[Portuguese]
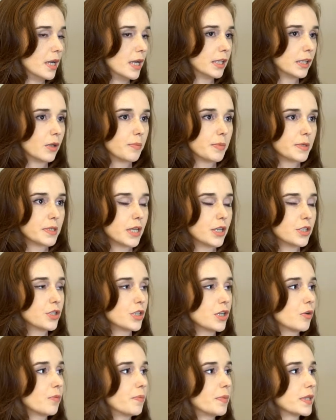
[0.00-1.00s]
Então, apesar de a
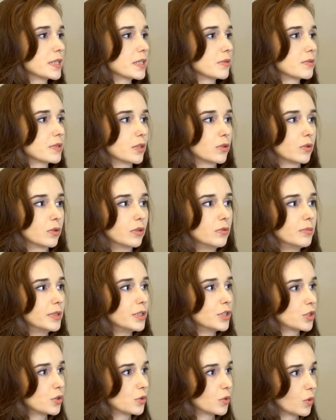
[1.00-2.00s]
recuperação ser
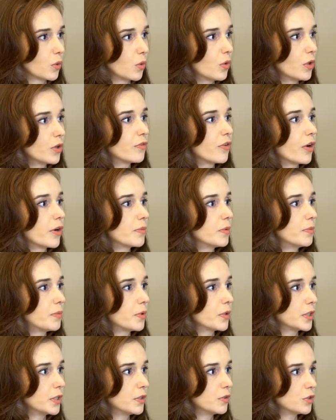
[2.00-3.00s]
totalmente indolor, forma um
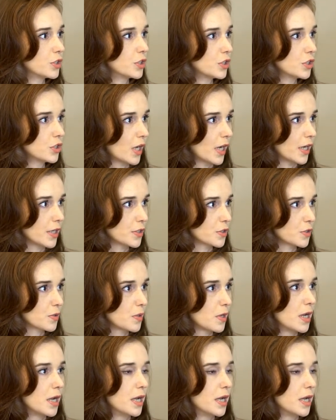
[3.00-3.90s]
pouquinho de inchaço.